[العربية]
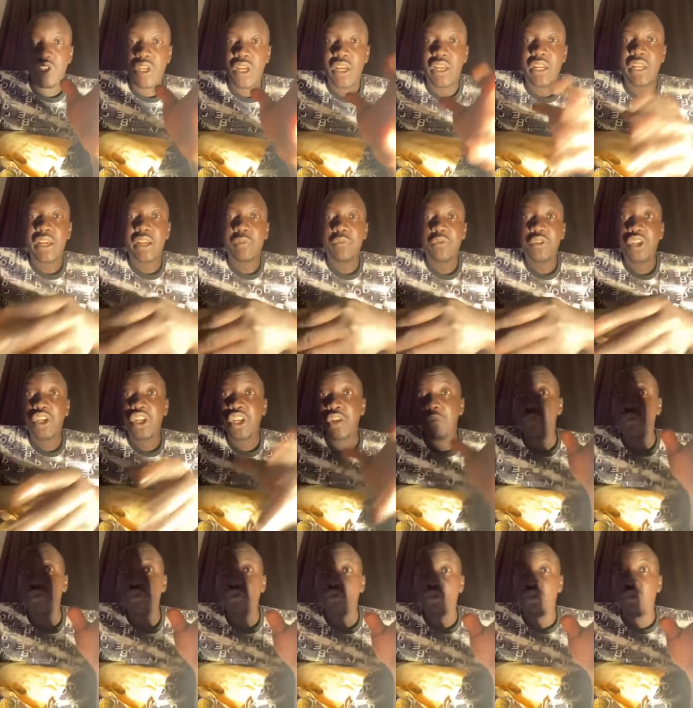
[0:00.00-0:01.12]
إن شاء الله يا رب
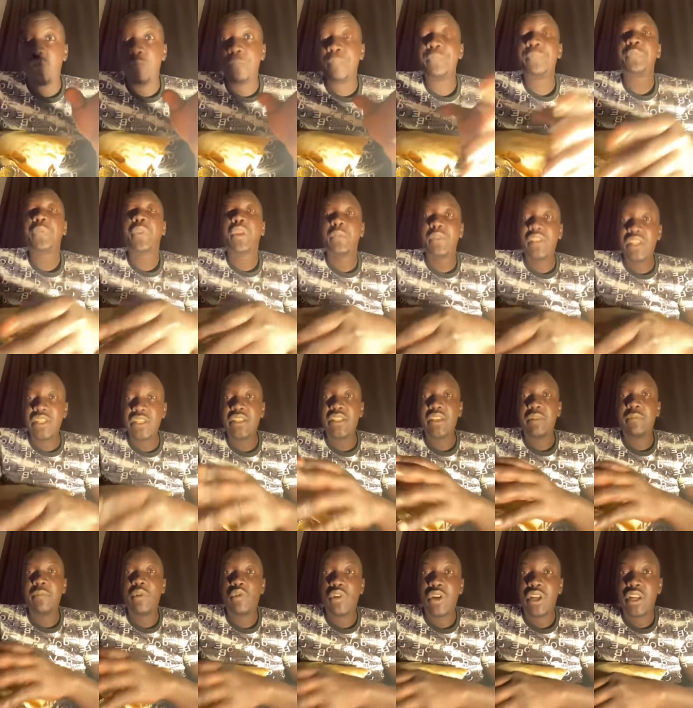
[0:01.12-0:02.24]
ويكرم نزلهم بإذن
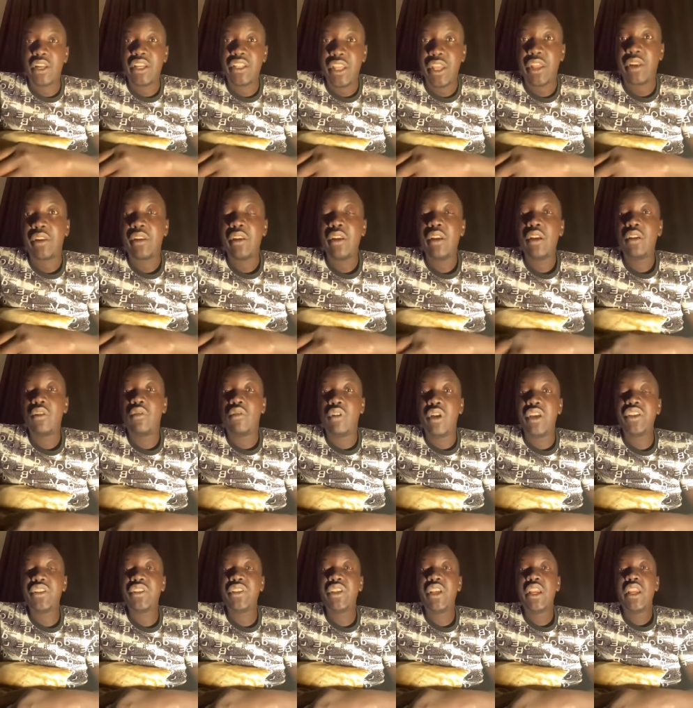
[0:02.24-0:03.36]
المولى الغدير
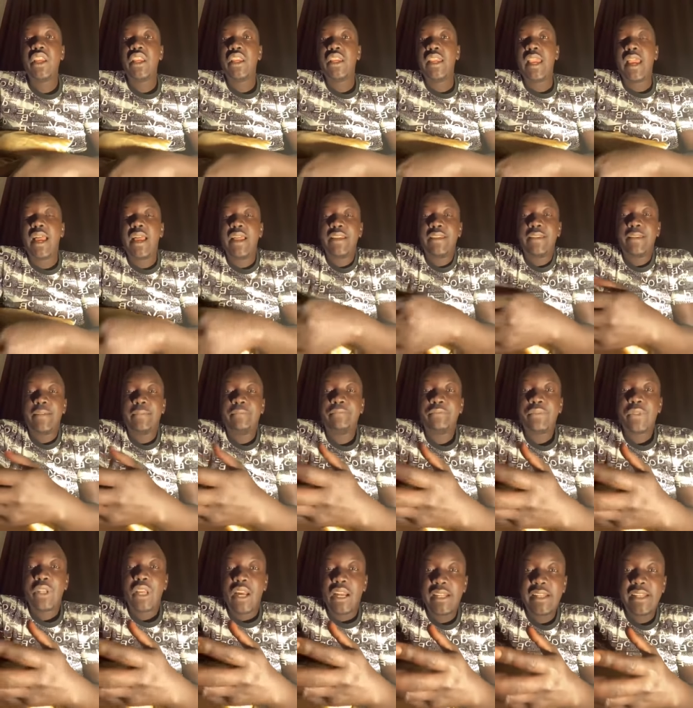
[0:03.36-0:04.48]
كويس يعني
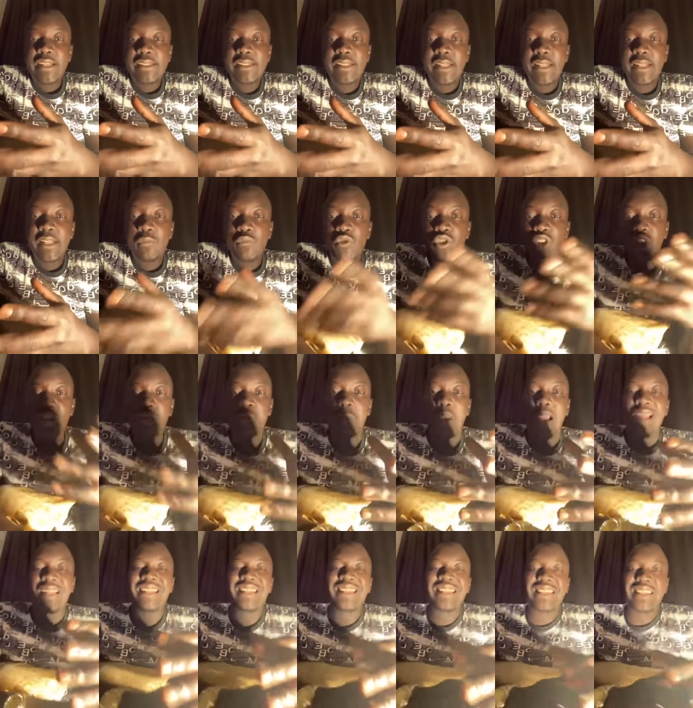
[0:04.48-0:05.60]
القصة دي مش
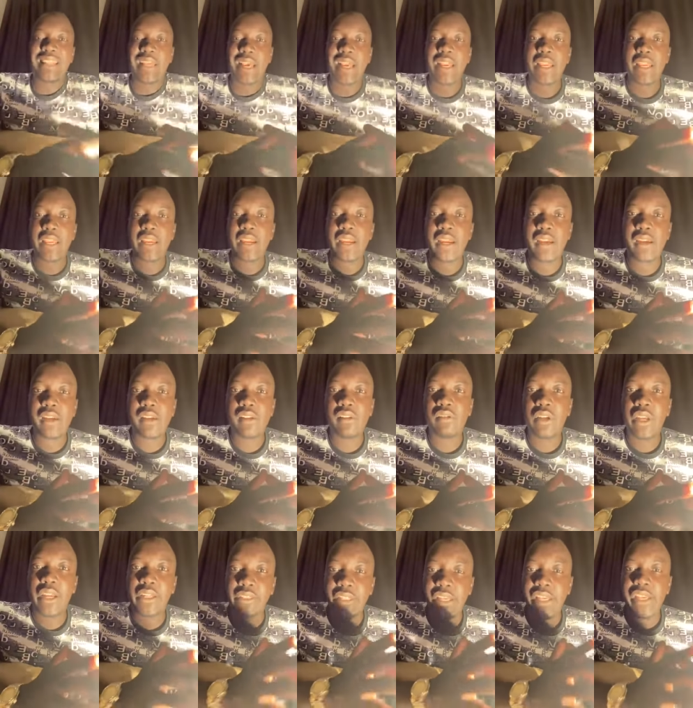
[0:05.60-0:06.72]
أصبحت ظاهرة
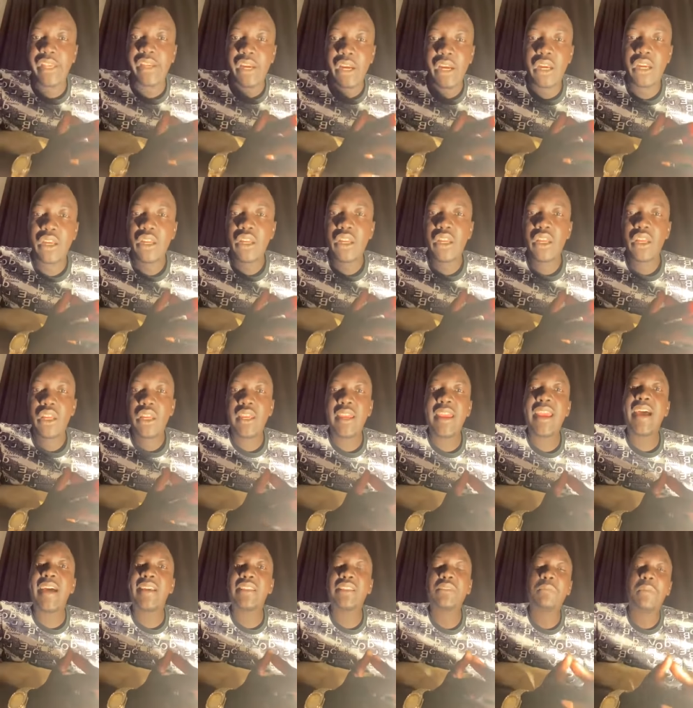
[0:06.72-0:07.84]
خطيرة
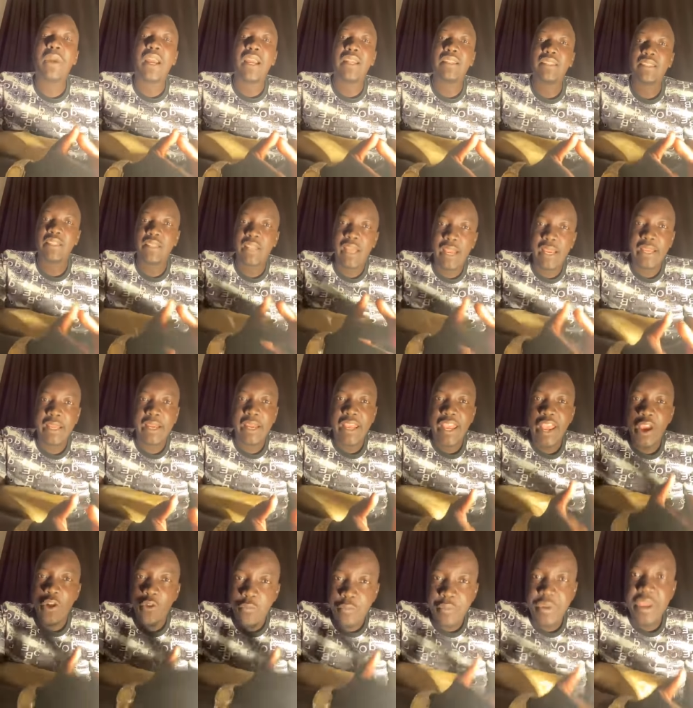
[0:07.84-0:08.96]
هي أصبحت ظاهرة
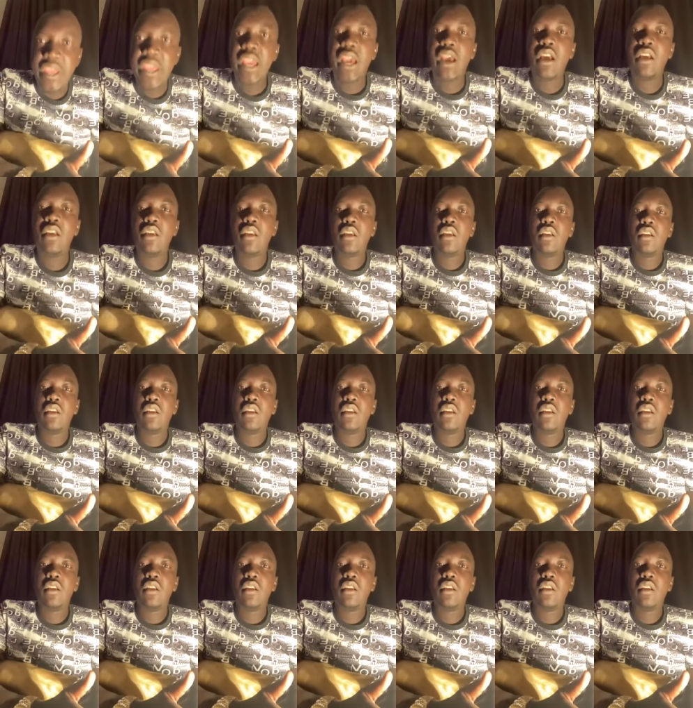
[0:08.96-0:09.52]
يومية